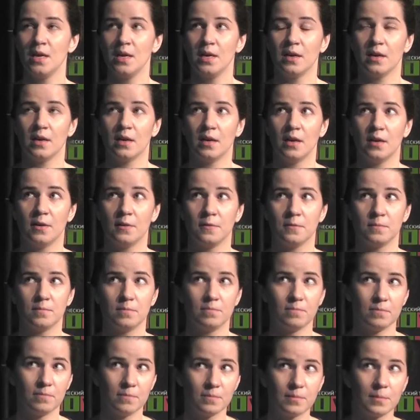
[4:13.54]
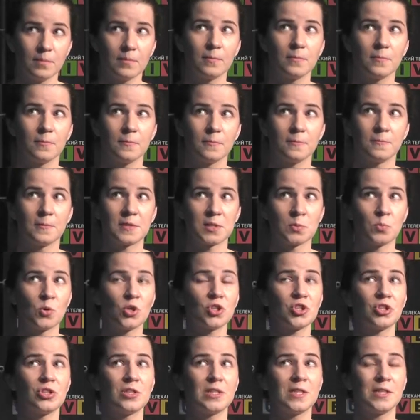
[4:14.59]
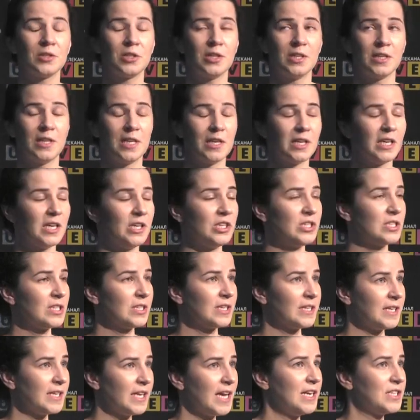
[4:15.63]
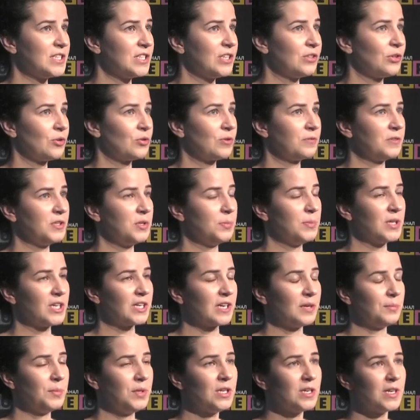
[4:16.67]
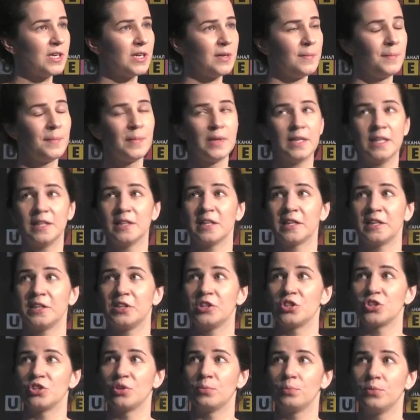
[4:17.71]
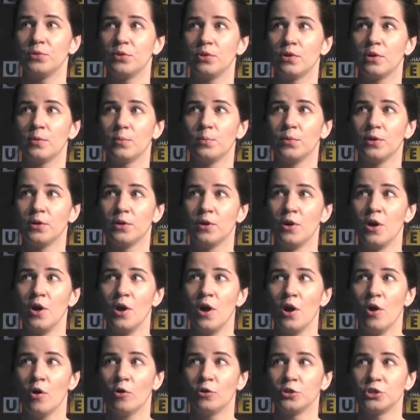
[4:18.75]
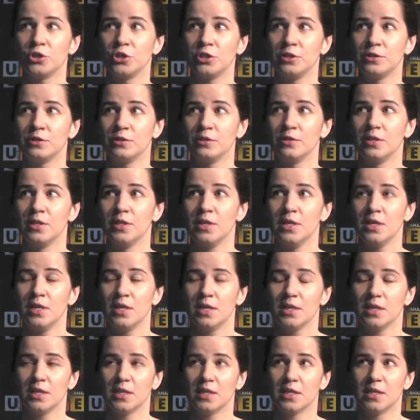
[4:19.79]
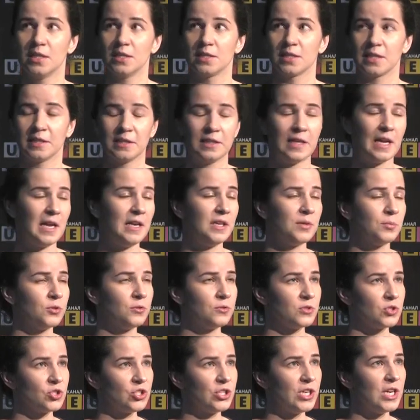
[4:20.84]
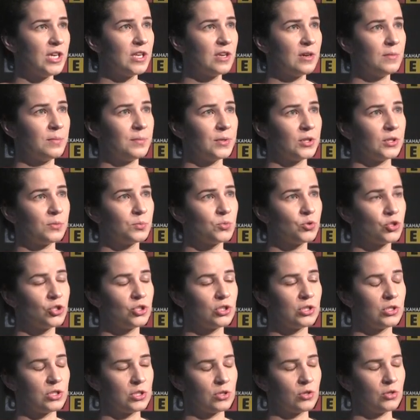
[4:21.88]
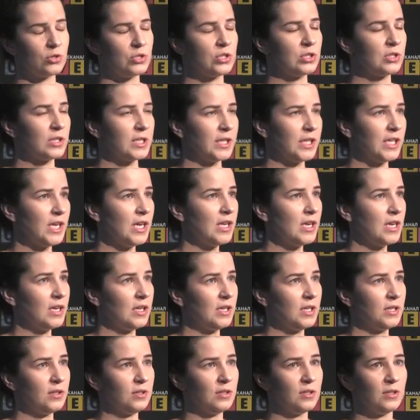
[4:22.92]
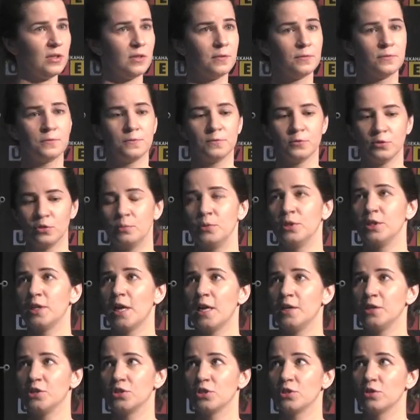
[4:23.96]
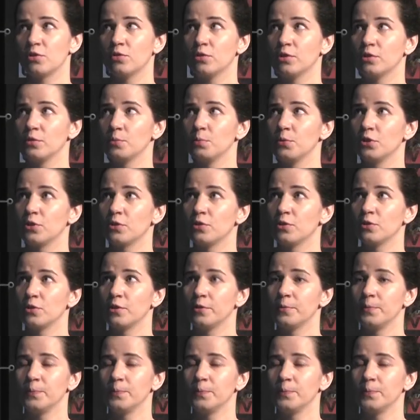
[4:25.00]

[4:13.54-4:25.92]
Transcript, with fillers: а, возможно, энергия не сохраняется на уровне микромира. Это, конечно, было бы очень а, скандальным утверждением, потому что закон сохранения — это фундаментальный закон природы.